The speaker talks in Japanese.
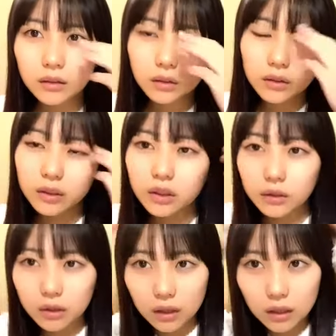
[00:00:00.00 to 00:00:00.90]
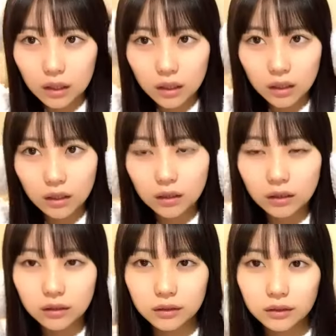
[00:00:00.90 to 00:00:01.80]
どうしようかな
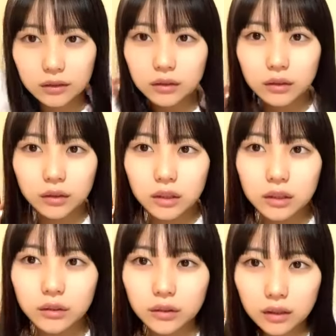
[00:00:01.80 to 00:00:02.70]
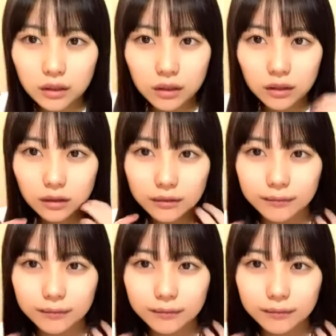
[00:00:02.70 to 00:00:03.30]
どうしようかな